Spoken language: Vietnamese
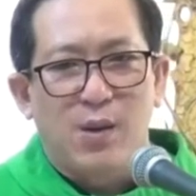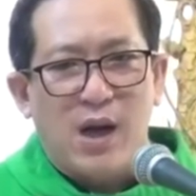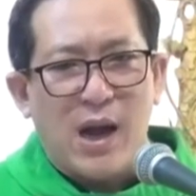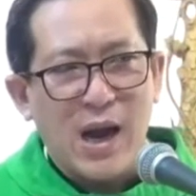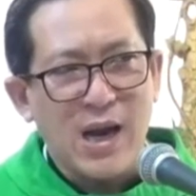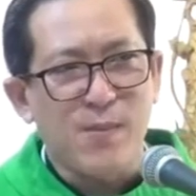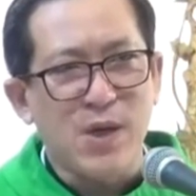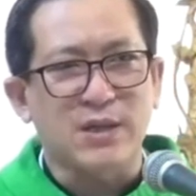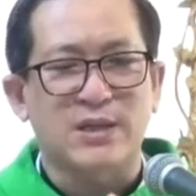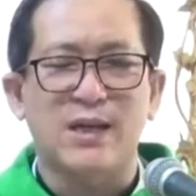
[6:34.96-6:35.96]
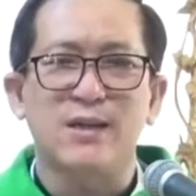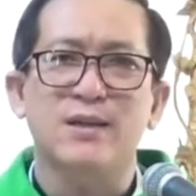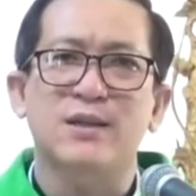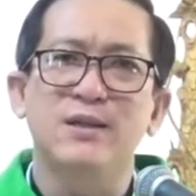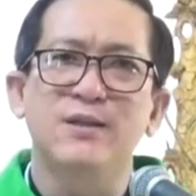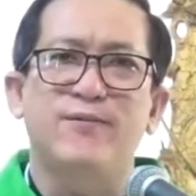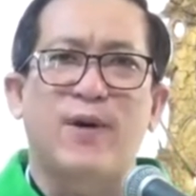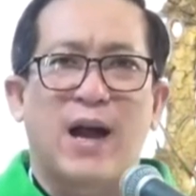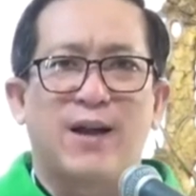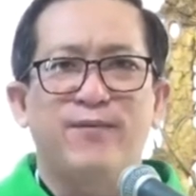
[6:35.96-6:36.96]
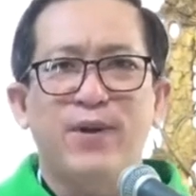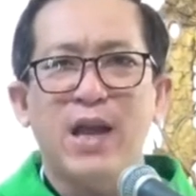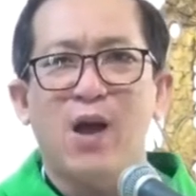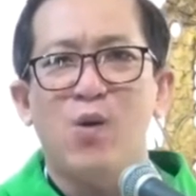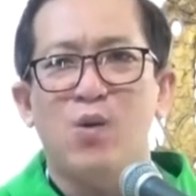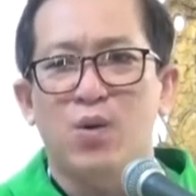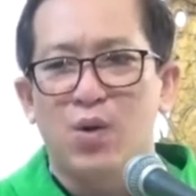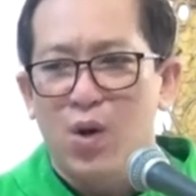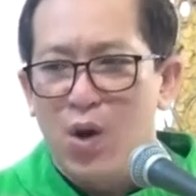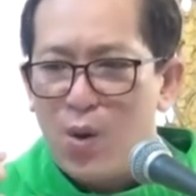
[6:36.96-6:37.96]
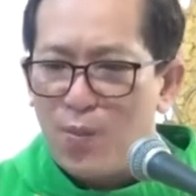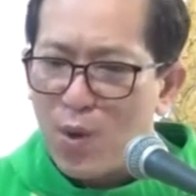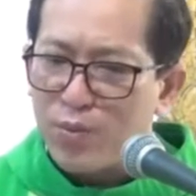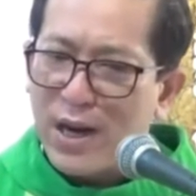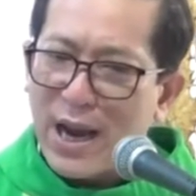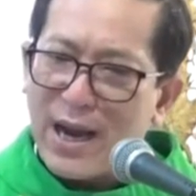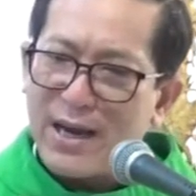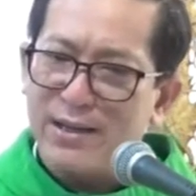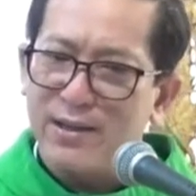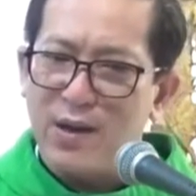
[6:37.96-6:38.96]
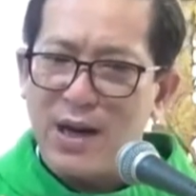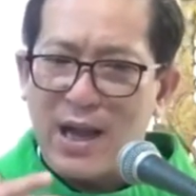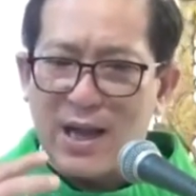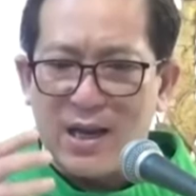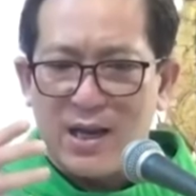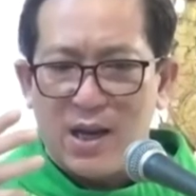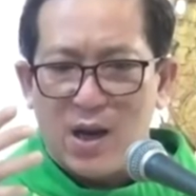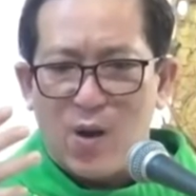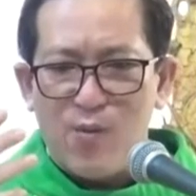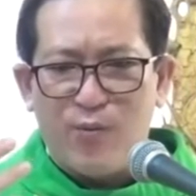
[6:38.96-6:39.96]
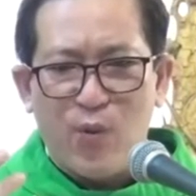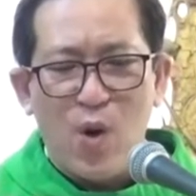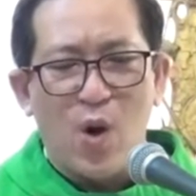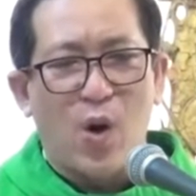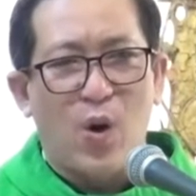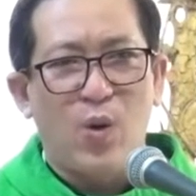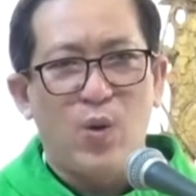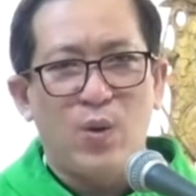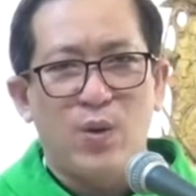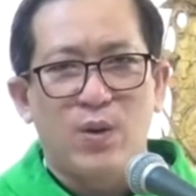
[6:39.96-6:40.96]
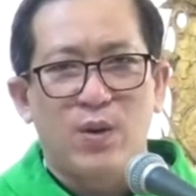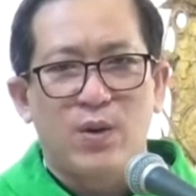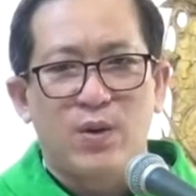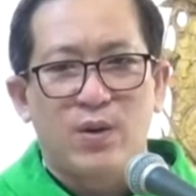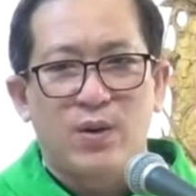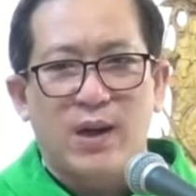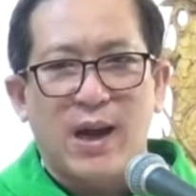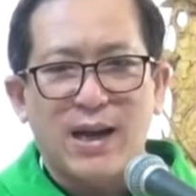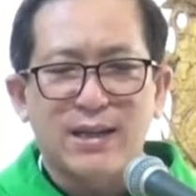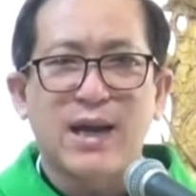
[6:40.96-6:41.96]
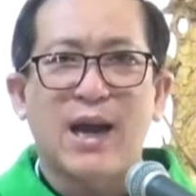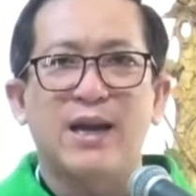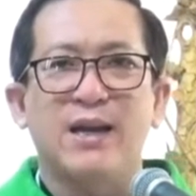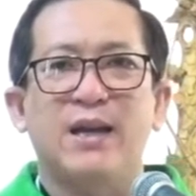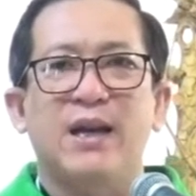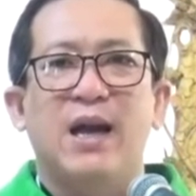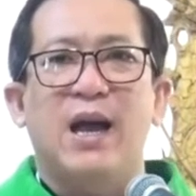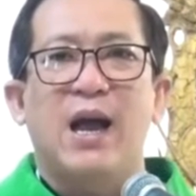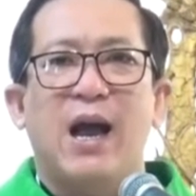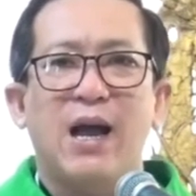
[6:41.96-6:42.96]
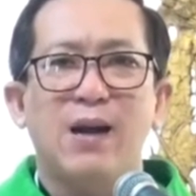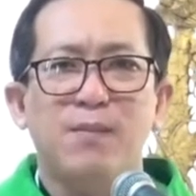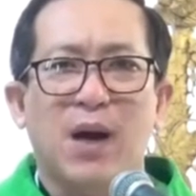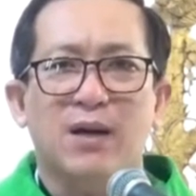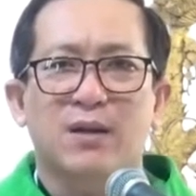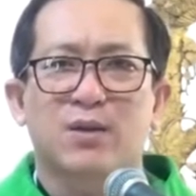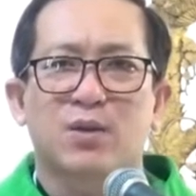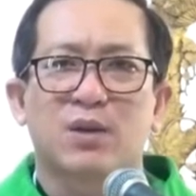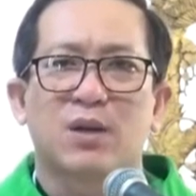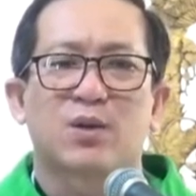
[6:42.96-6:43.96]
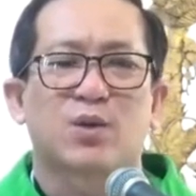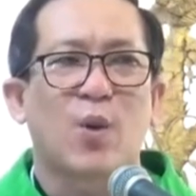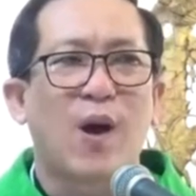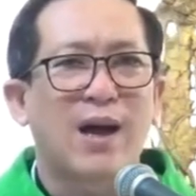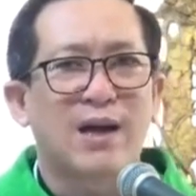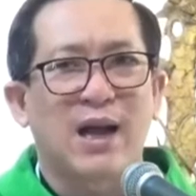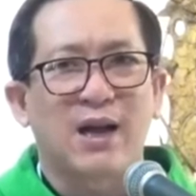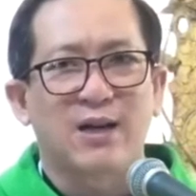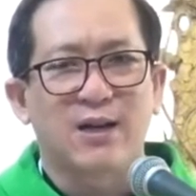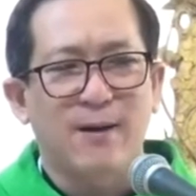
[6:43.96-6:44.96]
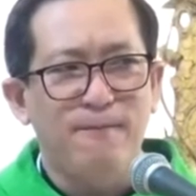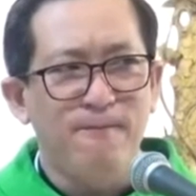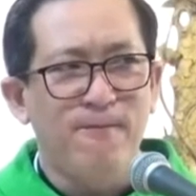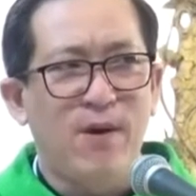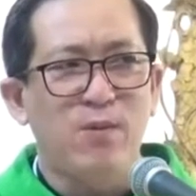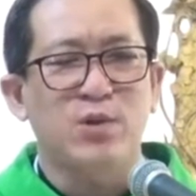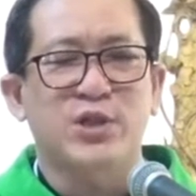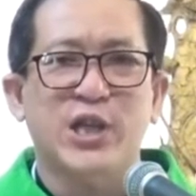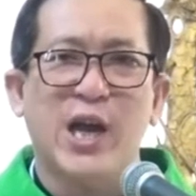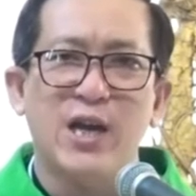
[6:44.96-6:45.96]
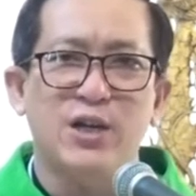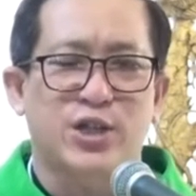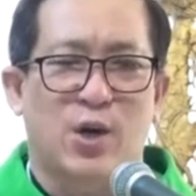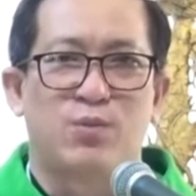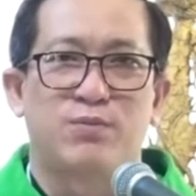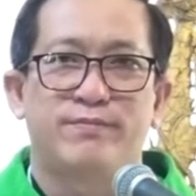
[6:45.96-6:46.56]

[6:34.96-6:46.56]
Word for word: Hai bức tranh tương phản với nhau. Một đèn đó là ông phú hộ hàng ngày ăn mặc toàn là gấm vóc sang trọng,